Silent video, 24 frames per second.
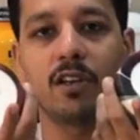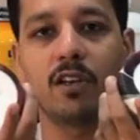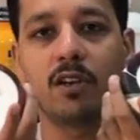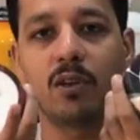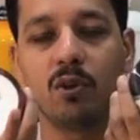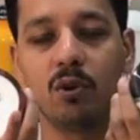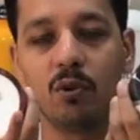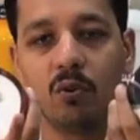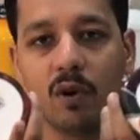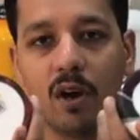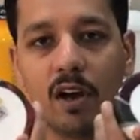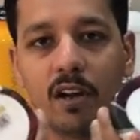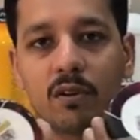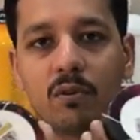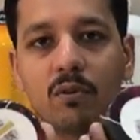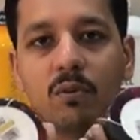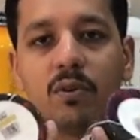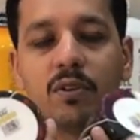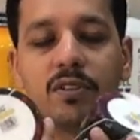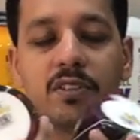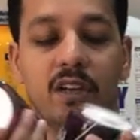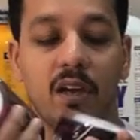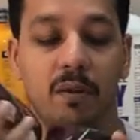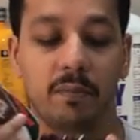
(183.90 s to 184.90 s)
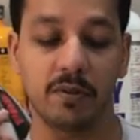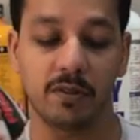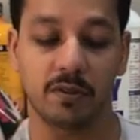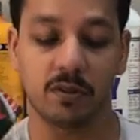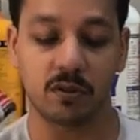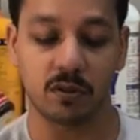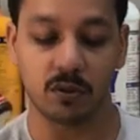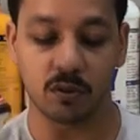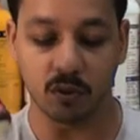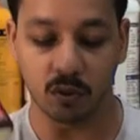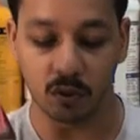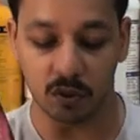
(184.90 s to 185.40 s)
पर क्यू आर कोड से आप
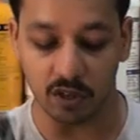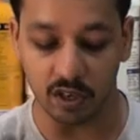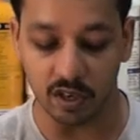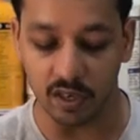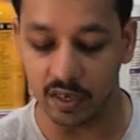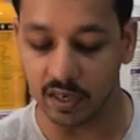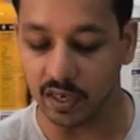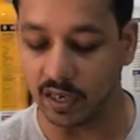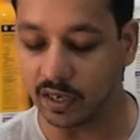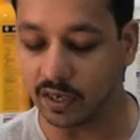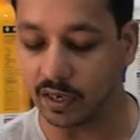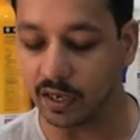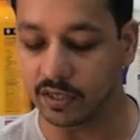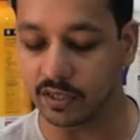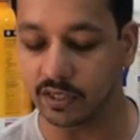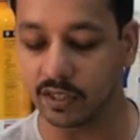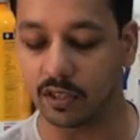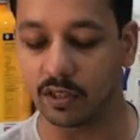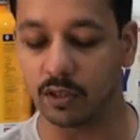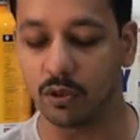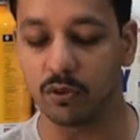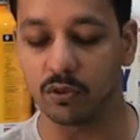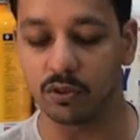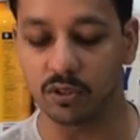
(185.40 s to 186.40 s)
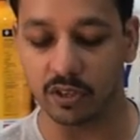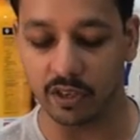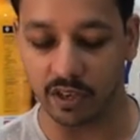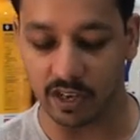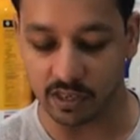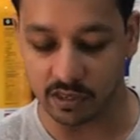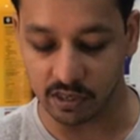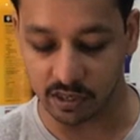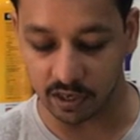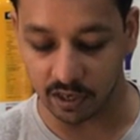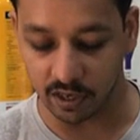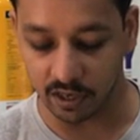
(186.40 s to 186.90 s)
इसको ऑथेंटिकेट कर सकते हो
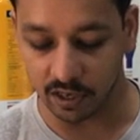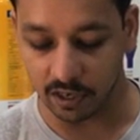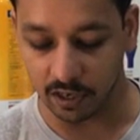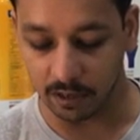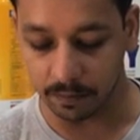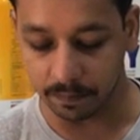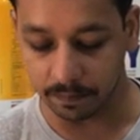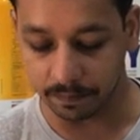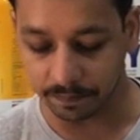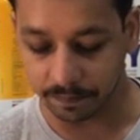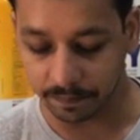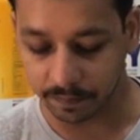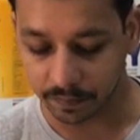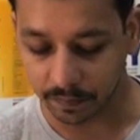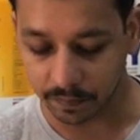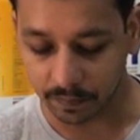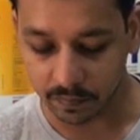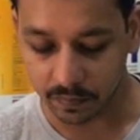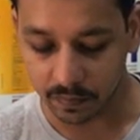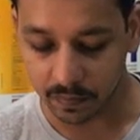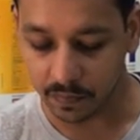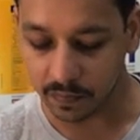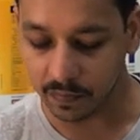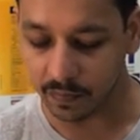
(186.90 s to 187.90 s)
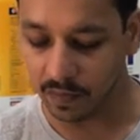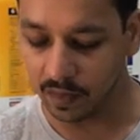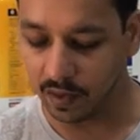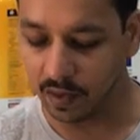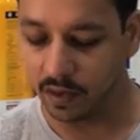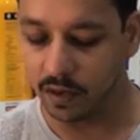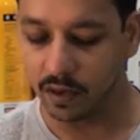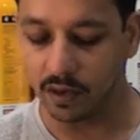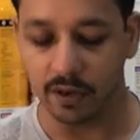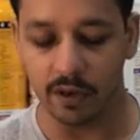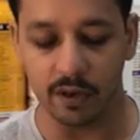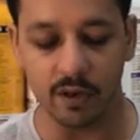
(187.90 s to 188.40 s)
स्क्रैच करके
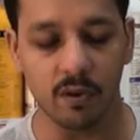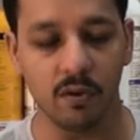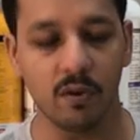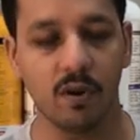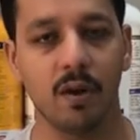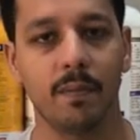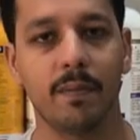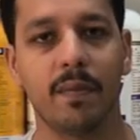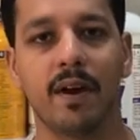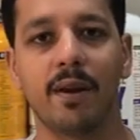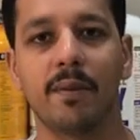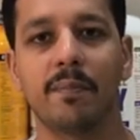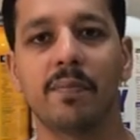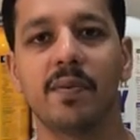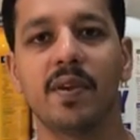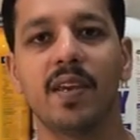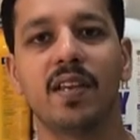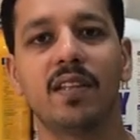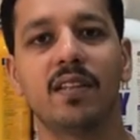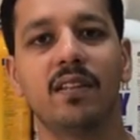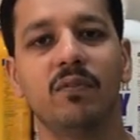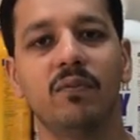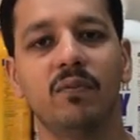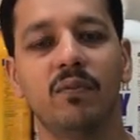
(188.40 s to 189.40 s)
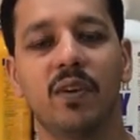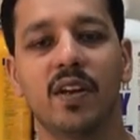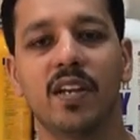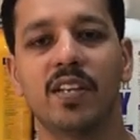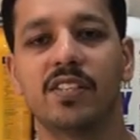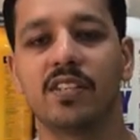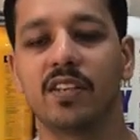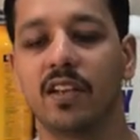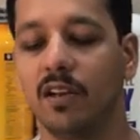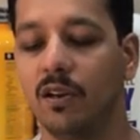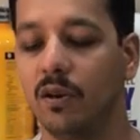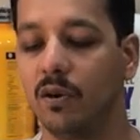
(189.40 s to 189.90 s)
न्यू एम आर पी एकदम
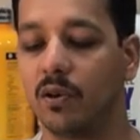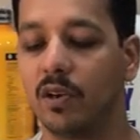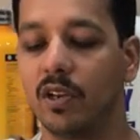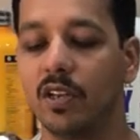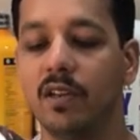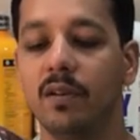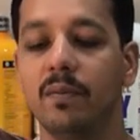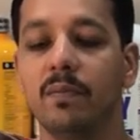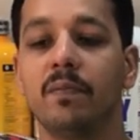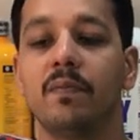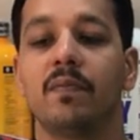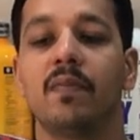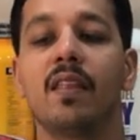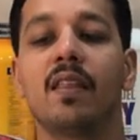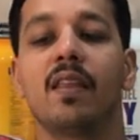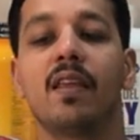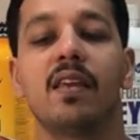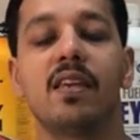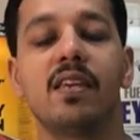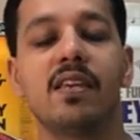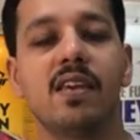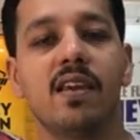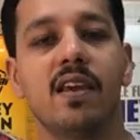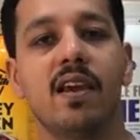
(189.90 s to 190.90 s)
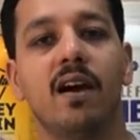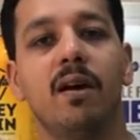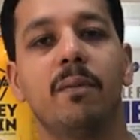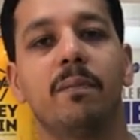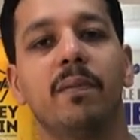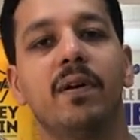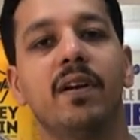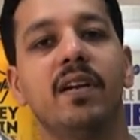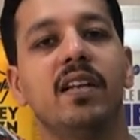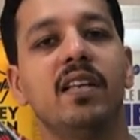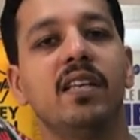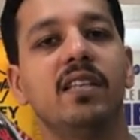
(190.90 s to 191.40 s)
फ्रेश के लॉट हैं ये
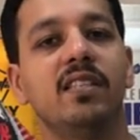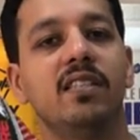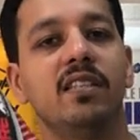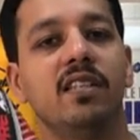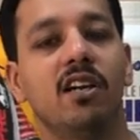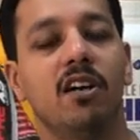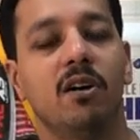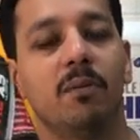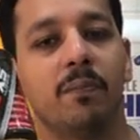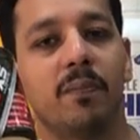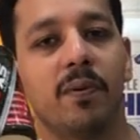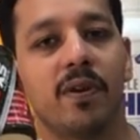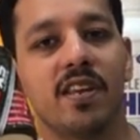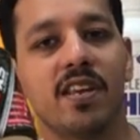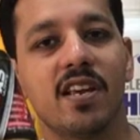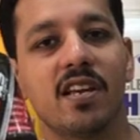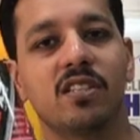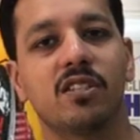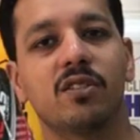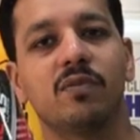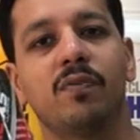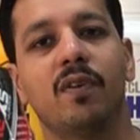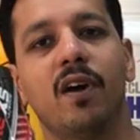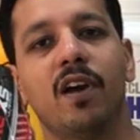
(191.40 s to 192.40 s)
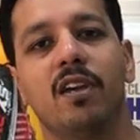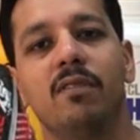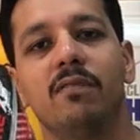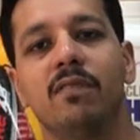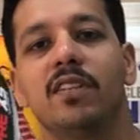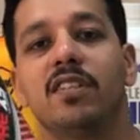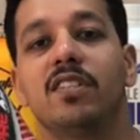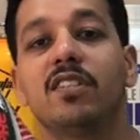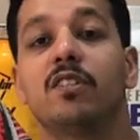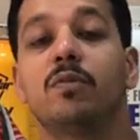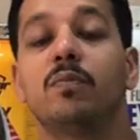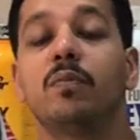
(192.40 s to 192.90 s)
आपका डी सी का प्री एक्स
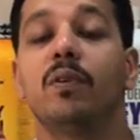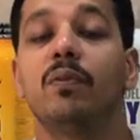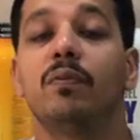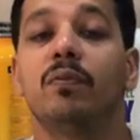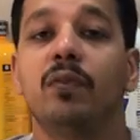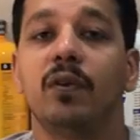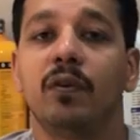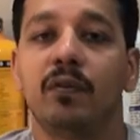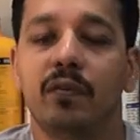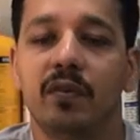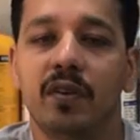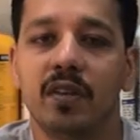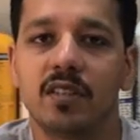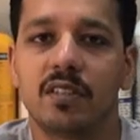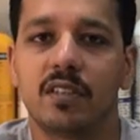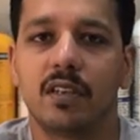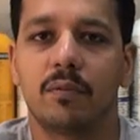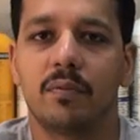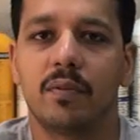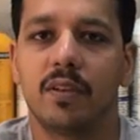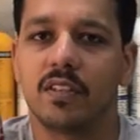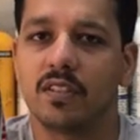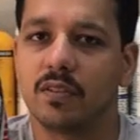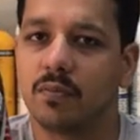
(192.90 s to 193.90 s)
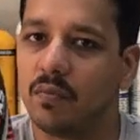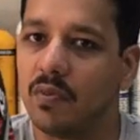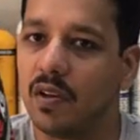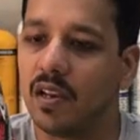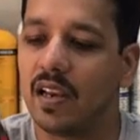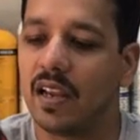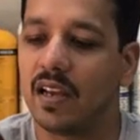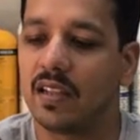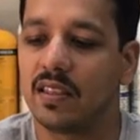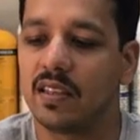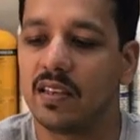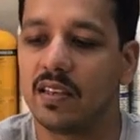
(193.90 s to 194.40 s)
फाइव है जिसमें फिफ्टी सर्विंग्स
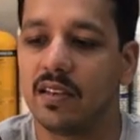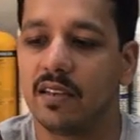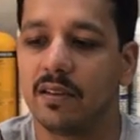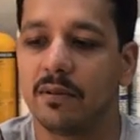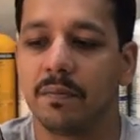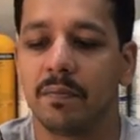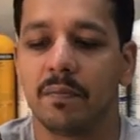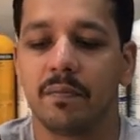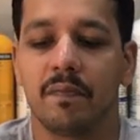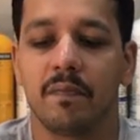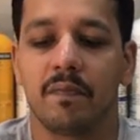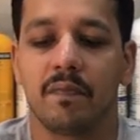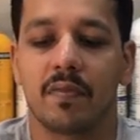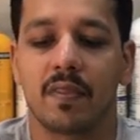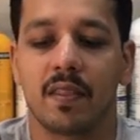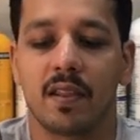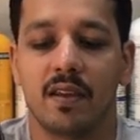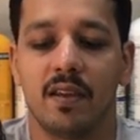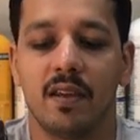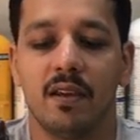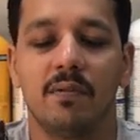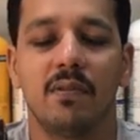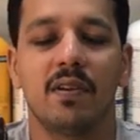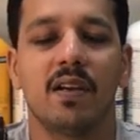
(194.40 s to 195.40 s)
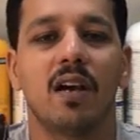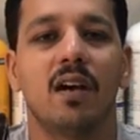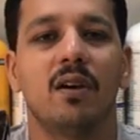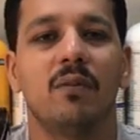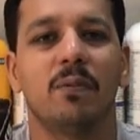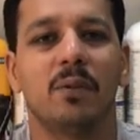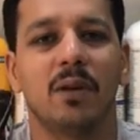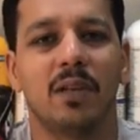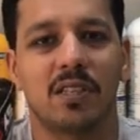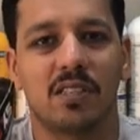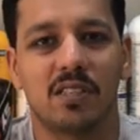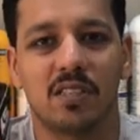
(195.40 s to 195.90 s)
मिल जाती हैं ये भी
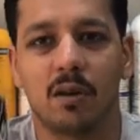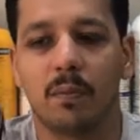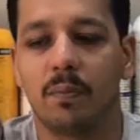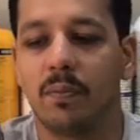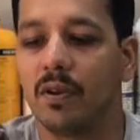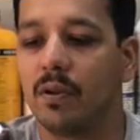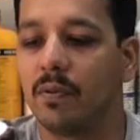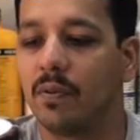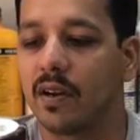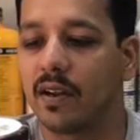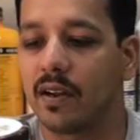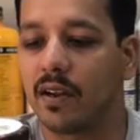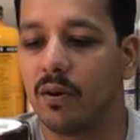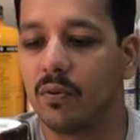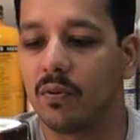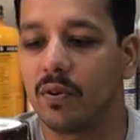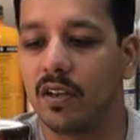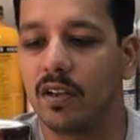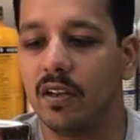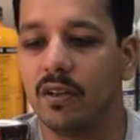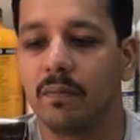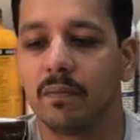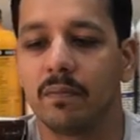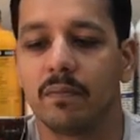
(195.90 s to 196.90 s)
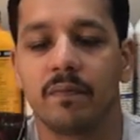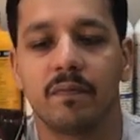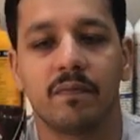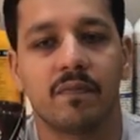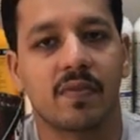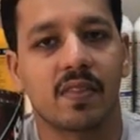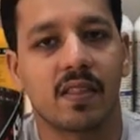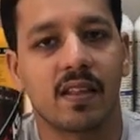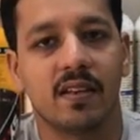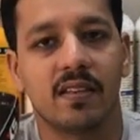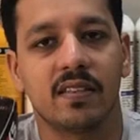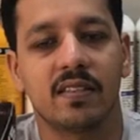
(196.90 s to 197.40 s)
काफ़ी अच्छा प्री वर्कआउट है
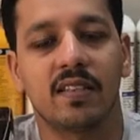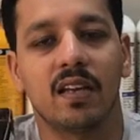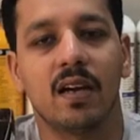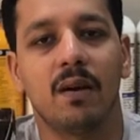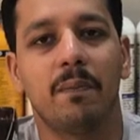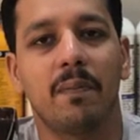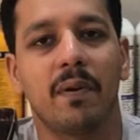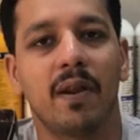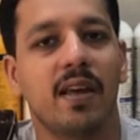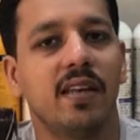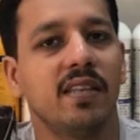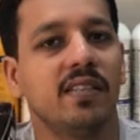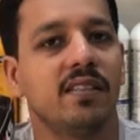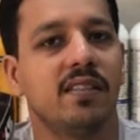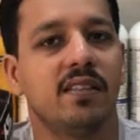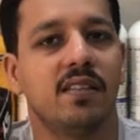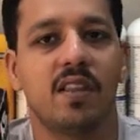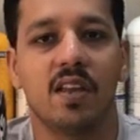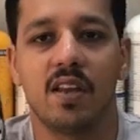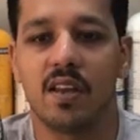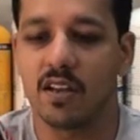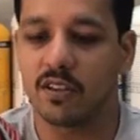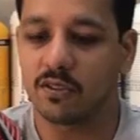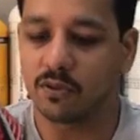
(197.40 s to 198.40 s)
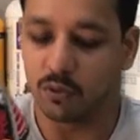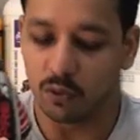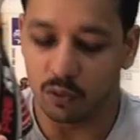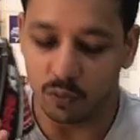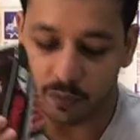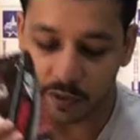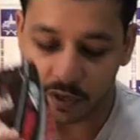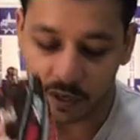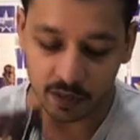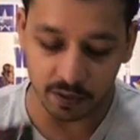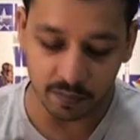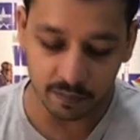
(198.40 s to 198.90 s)
इसका प्राइस तेरह सौ
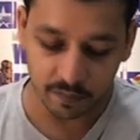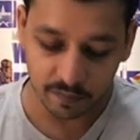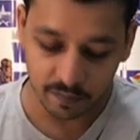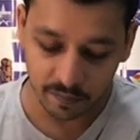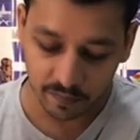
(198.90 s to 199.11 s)
रुपये